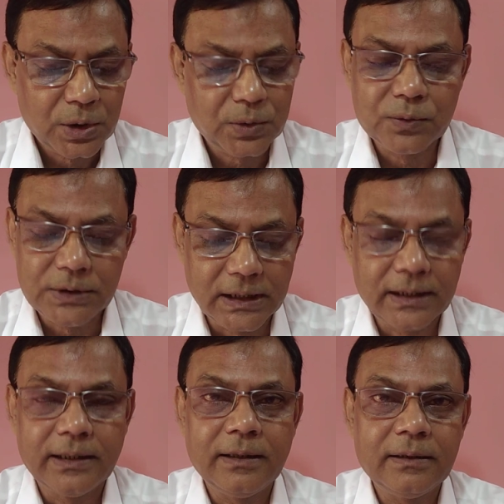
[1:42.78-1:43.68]
क्यों जल
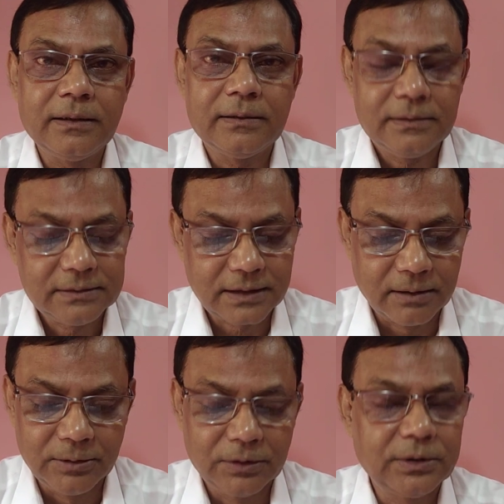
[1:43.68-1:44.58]
गया ना
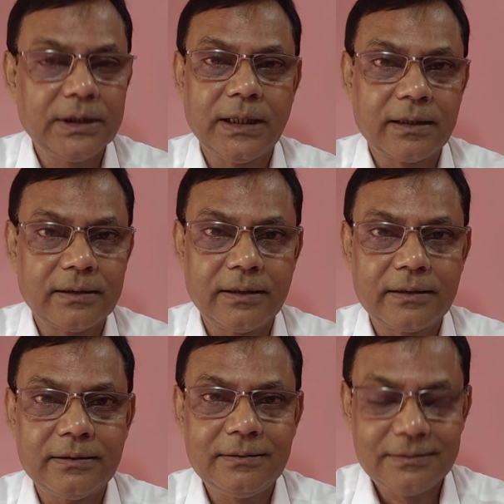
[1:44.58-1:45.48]
ताब रुख यार देख
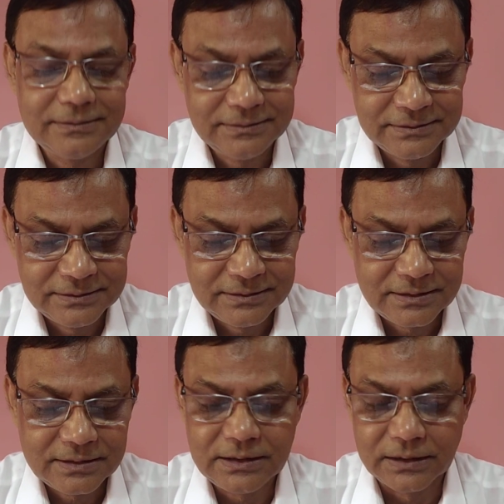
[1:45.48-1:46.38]
कर
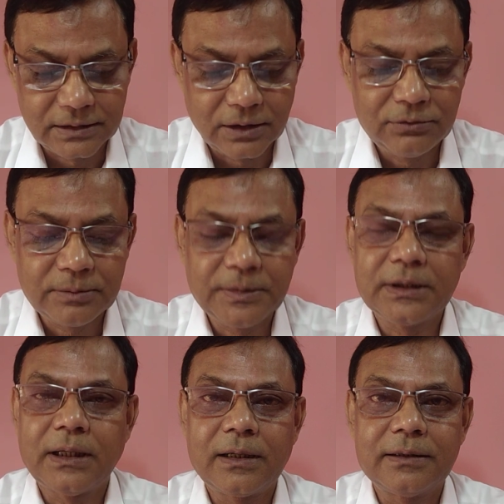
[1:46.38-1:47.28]
जलता हूँ अपनी
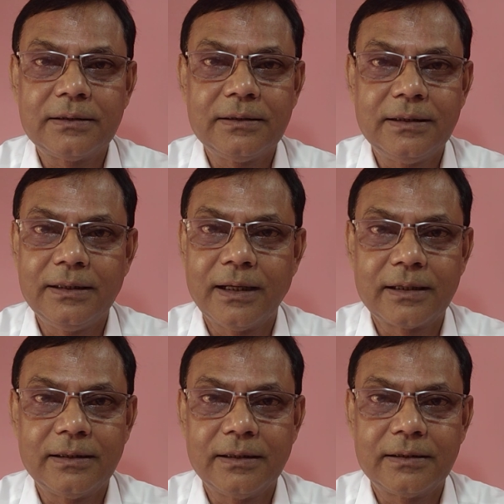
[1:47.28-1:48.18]
ताकत
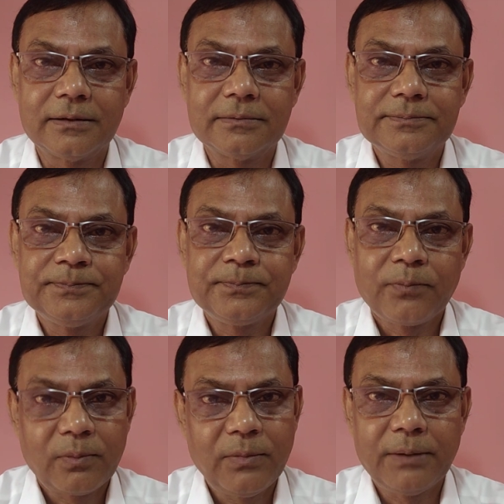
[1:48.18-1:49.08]
दीदार देख कर
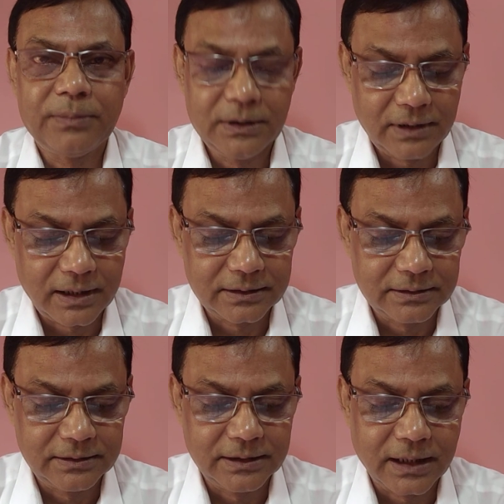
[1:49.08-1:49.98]
मैं अपनी ताकत
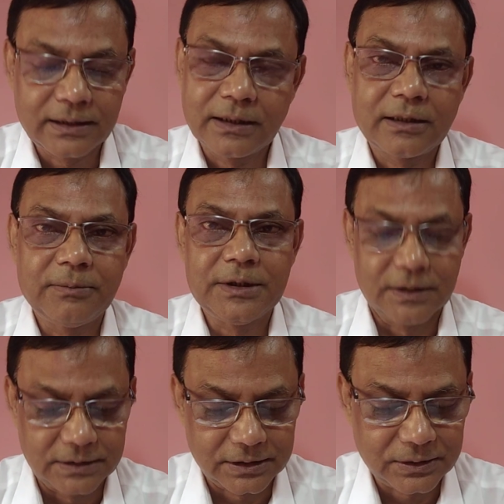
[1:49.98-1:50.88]
दीदार देख के भी
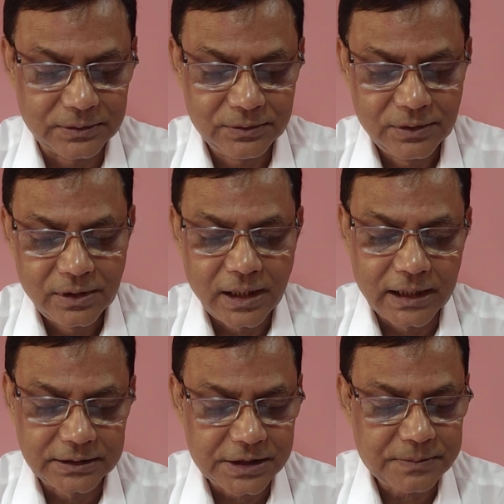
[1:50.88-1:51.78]
जल जाता हूँ
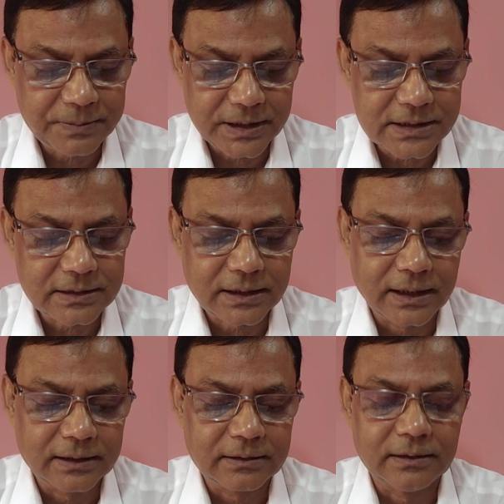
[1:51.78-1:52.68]
आतिश परस्त
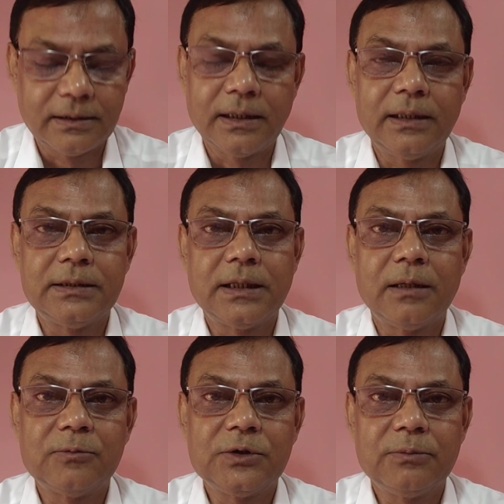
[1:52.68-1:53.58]
कहते हैं अहल
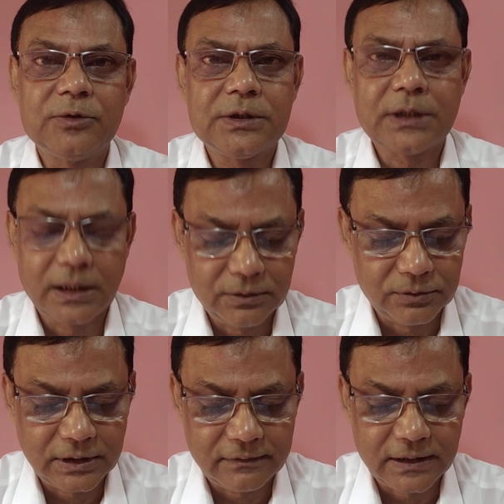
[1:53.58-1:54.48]
जहाँ मुझे मुझे सारी
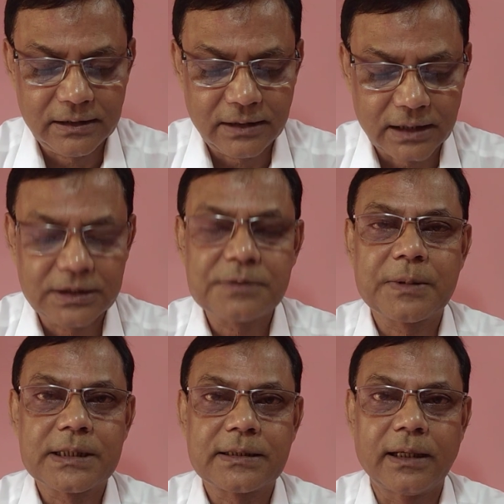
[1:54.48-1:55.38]
दुनिया वाले आतिश
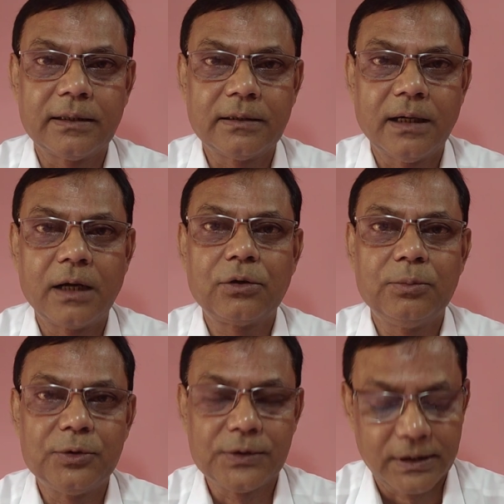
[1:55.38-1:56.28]
परस्त कहते हैं आग को
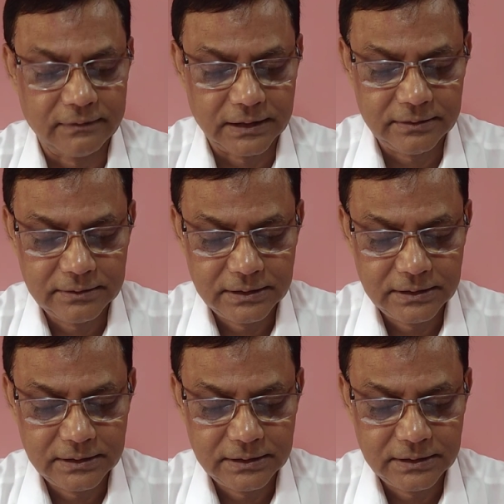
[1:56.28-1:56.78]
पूजने वाले